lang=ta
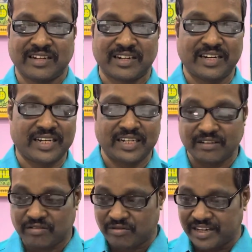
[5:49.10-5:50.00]

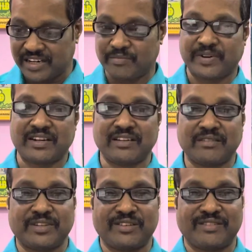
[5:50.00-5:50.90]
எல்லாரையும் கோஆர்டினேட் பண்ணுறது
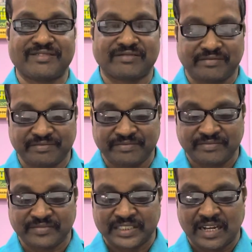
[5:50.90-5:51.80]
மிதனம்
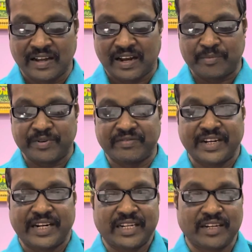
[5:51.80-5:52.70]
அப்போ
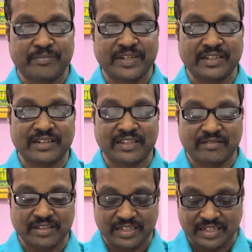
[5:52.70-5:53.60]
வேலை அப்படிங்கிறத
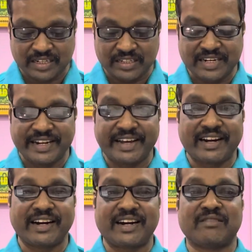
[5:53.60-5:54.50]
வந்து என்னது
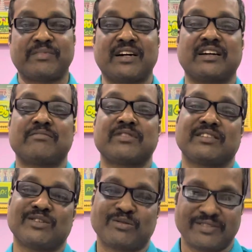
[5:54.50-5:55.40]
நேரங்காலம் பார்க்காம
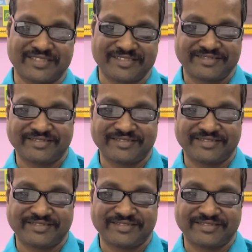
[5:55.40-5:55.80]
செய்ய சொல்லுது